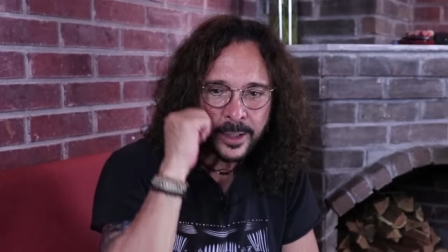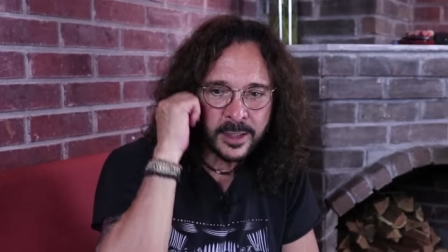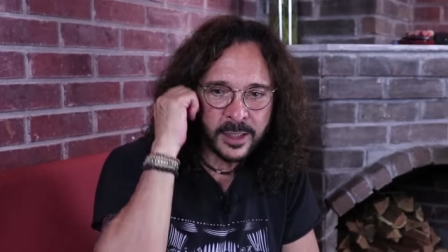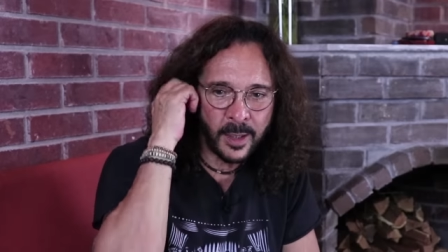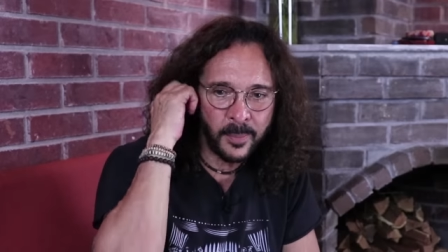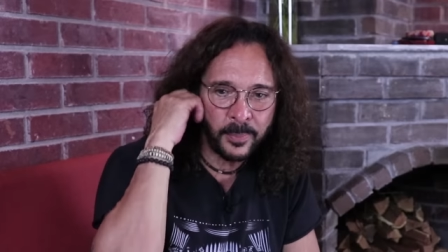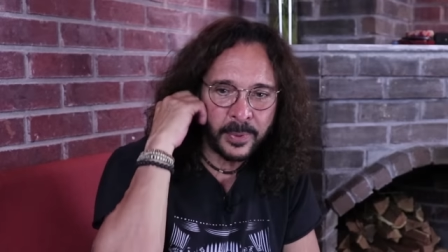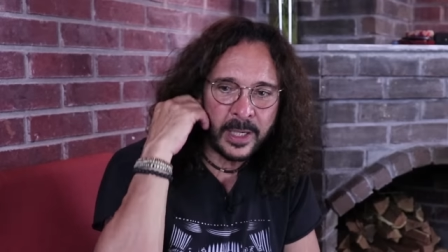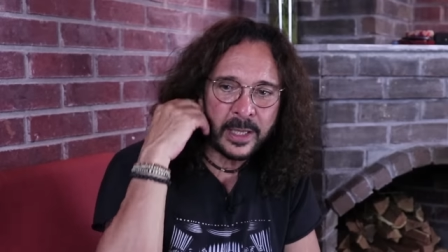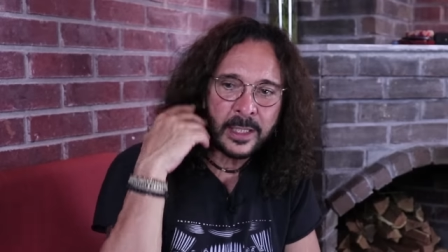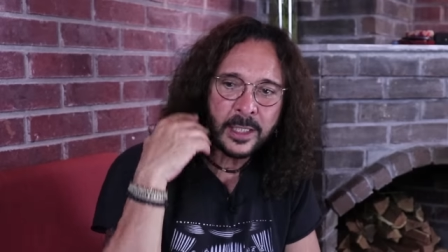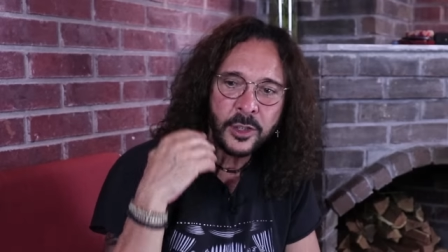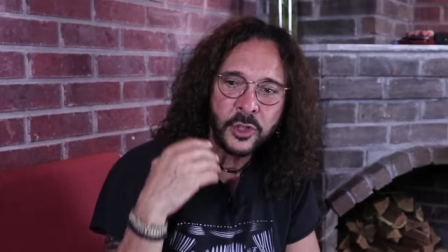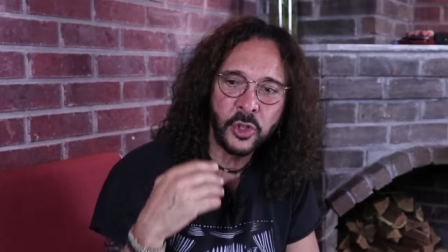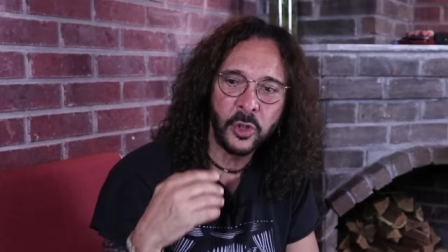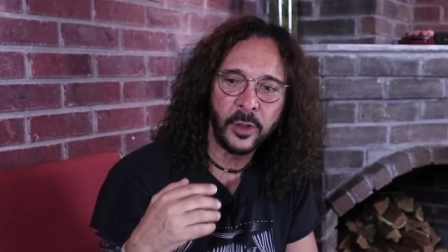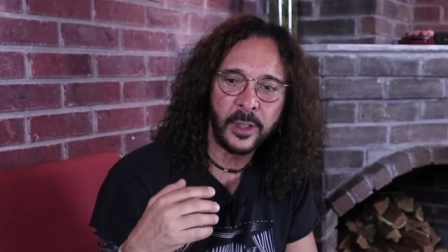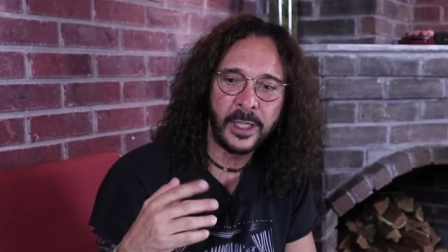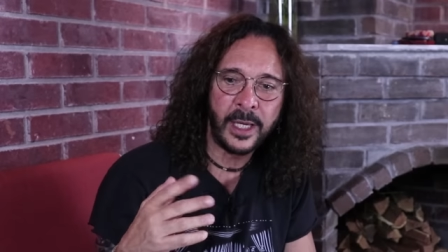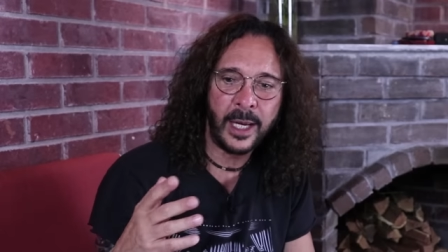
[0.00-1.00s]
Siempre he
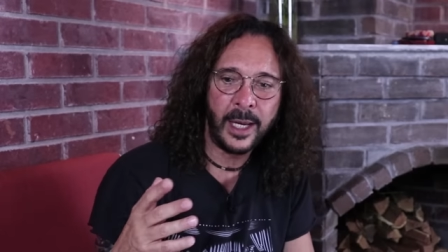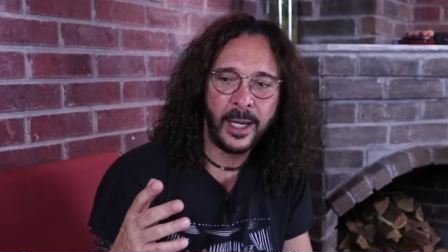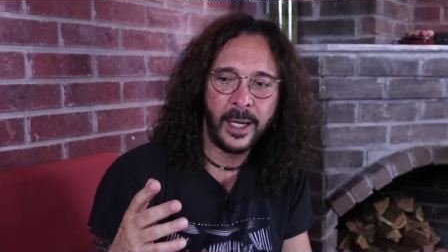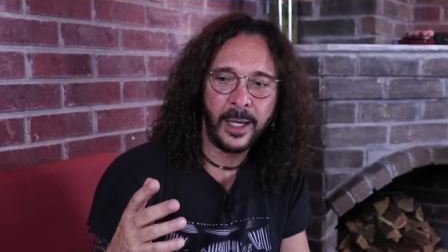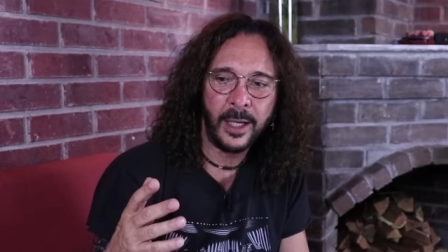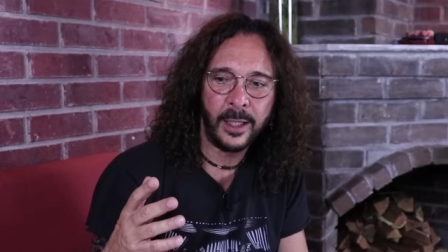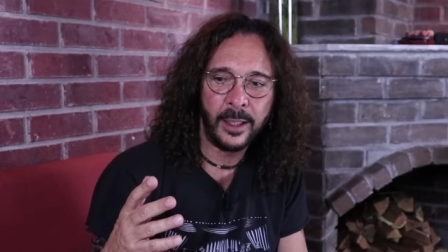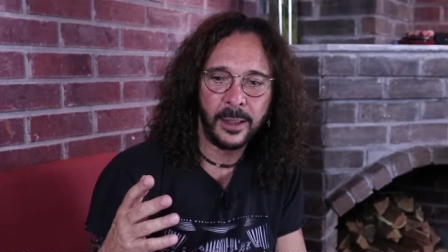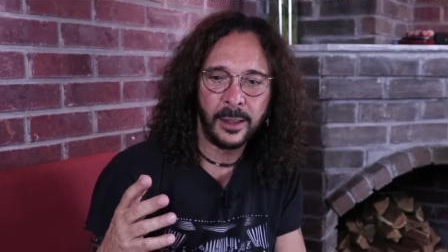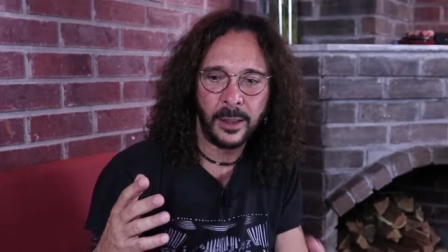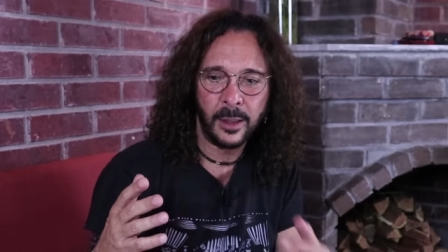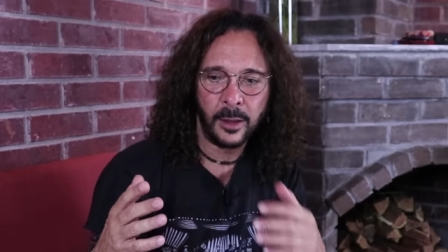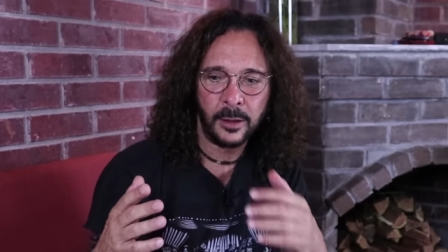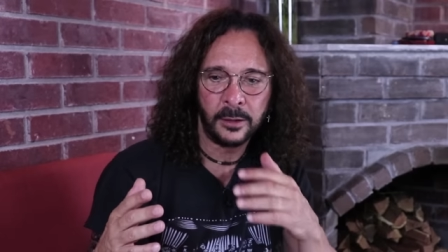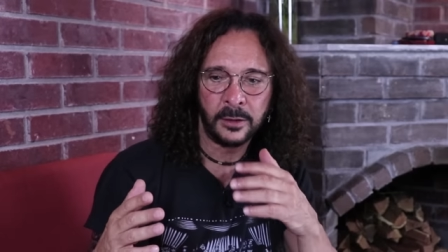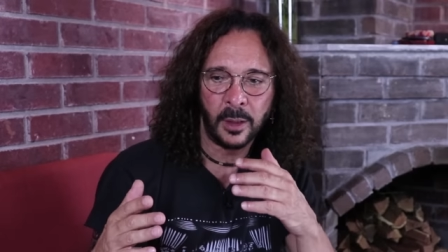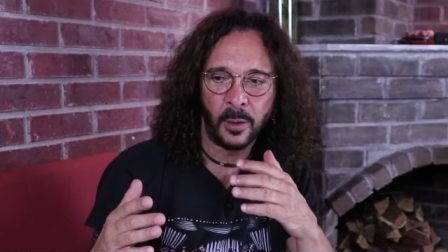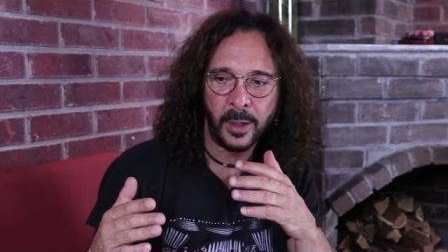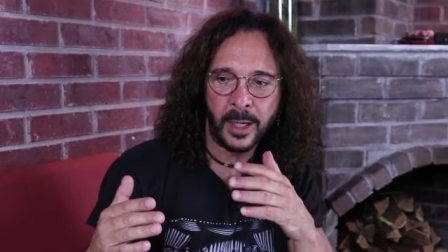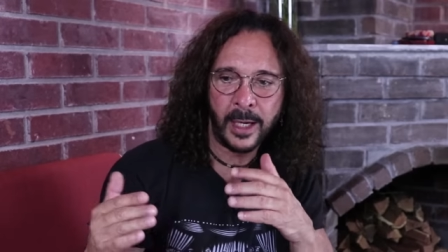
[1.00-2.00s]
dicho que
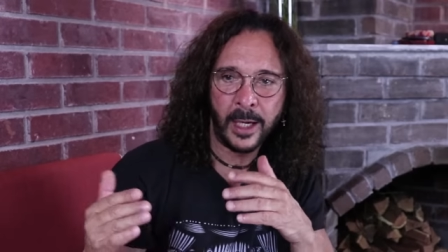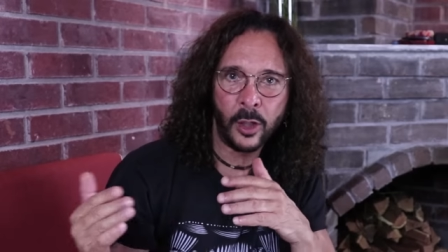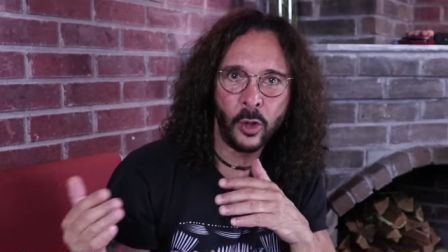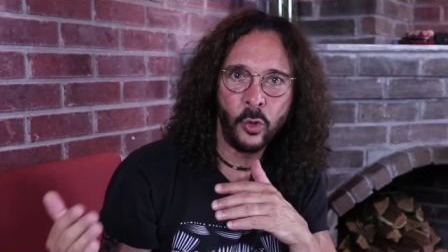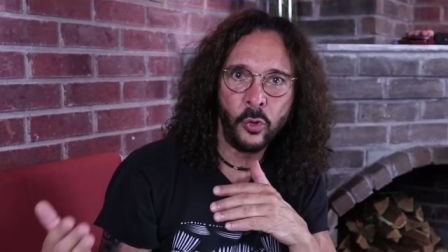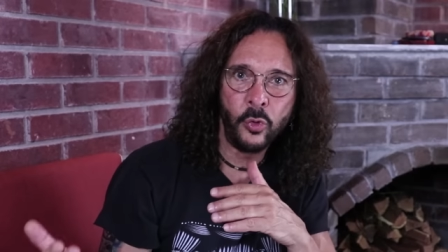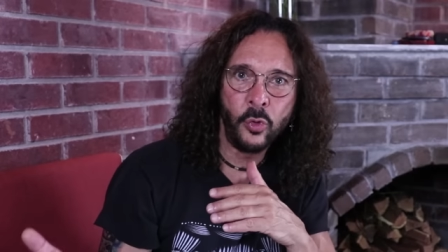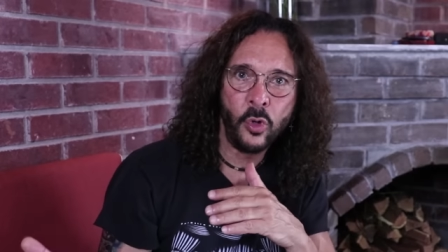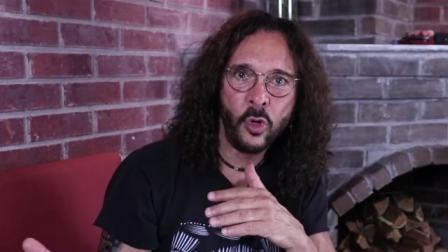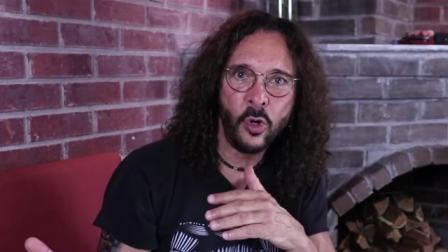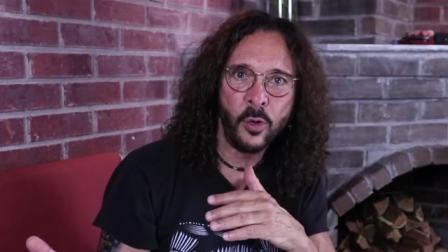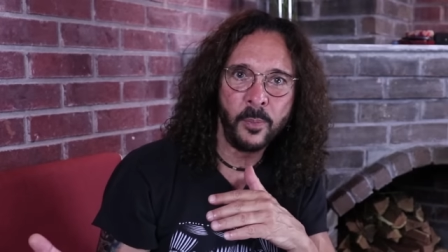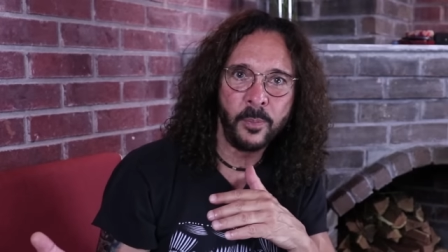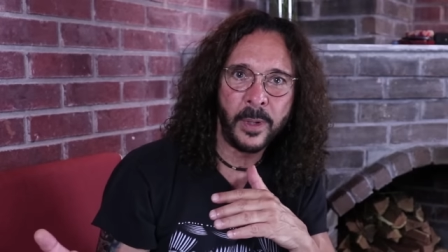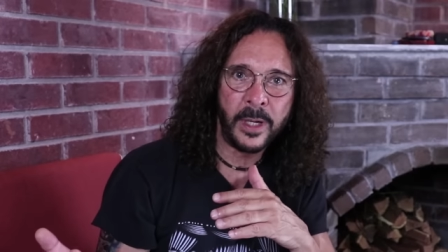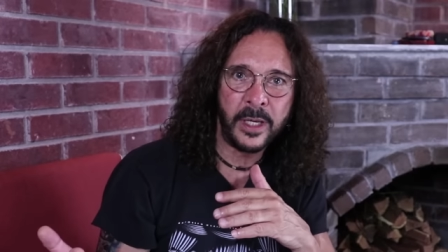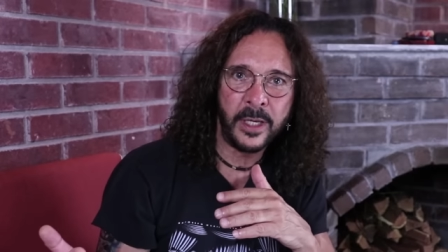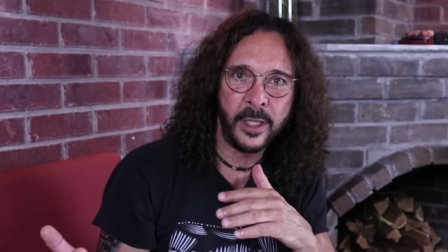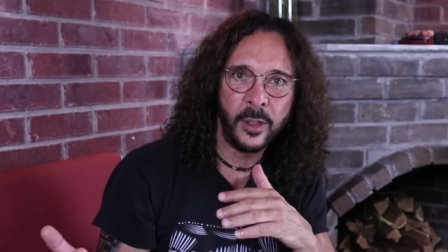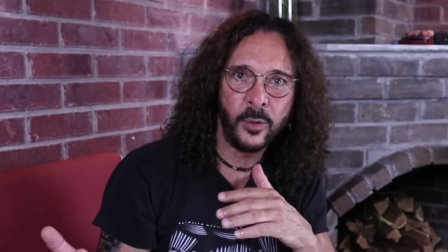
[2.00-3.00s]
trabajar con un
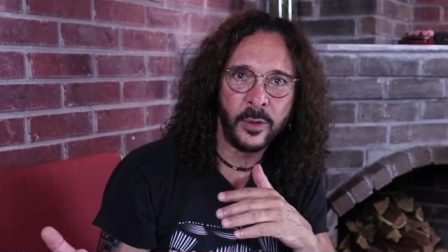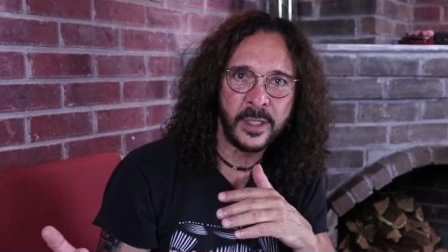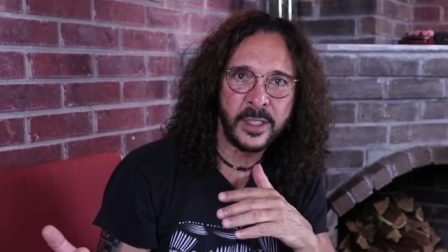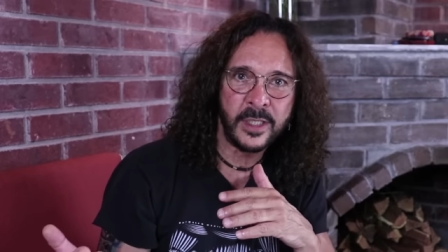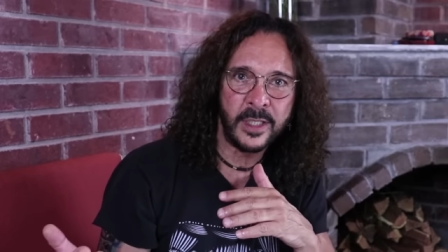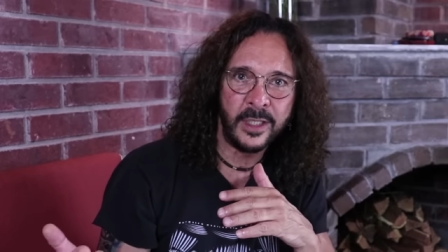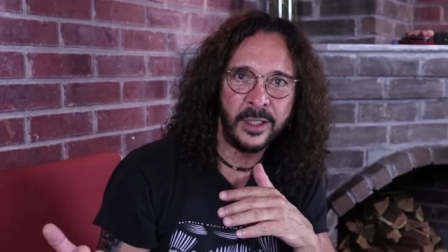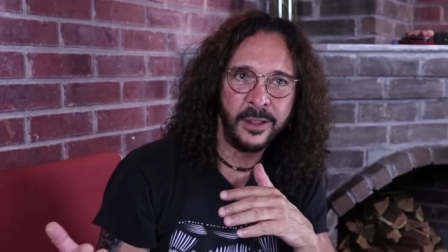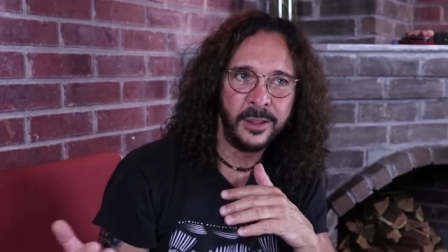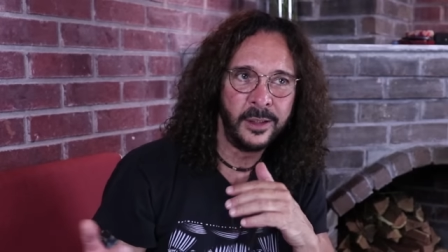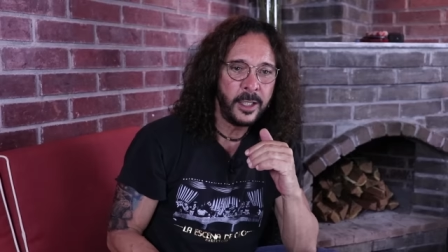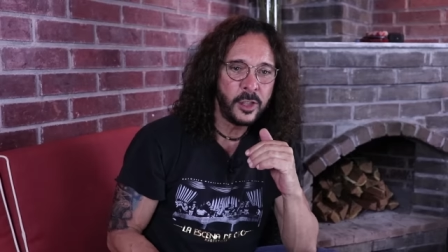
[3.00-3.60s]
compañero así